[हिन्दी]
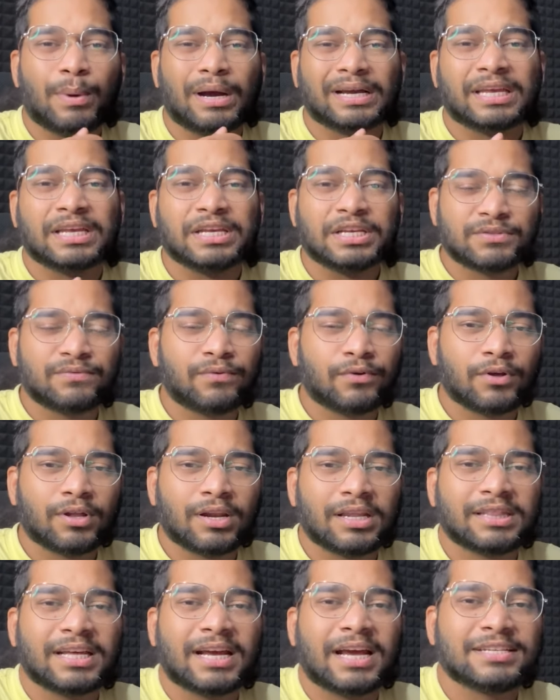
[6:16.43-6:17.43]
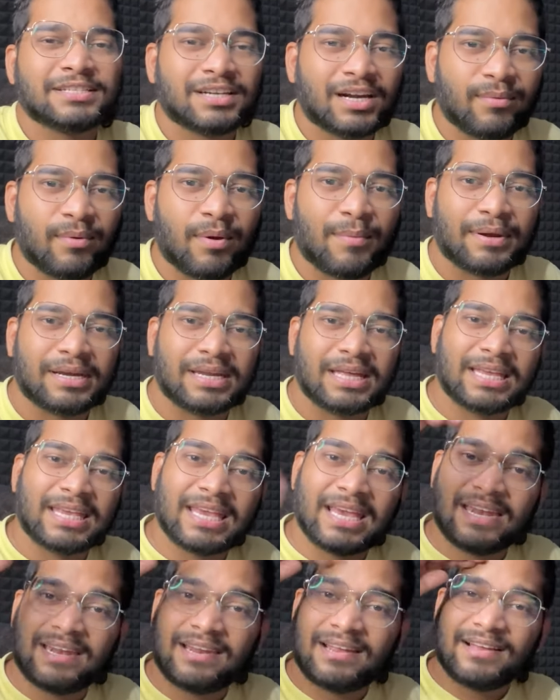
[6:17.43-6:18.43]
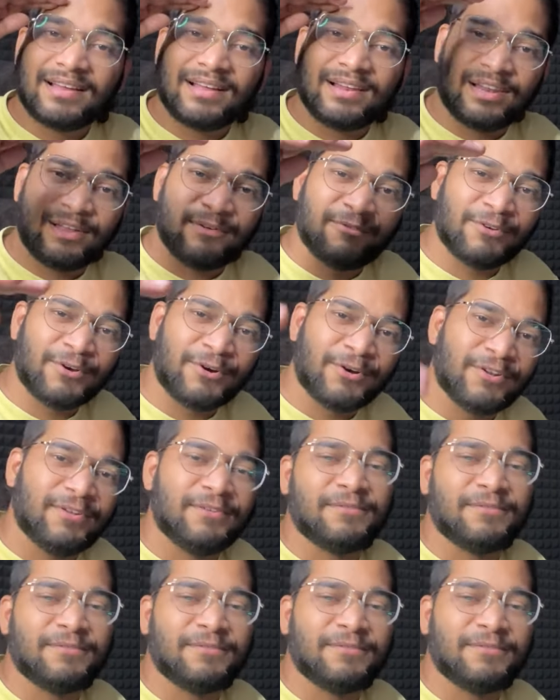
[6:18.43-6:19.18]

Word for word: बाकी इस वीडियो के लिए तक स्टार्ट बाय टेक केयर लव यू ऑल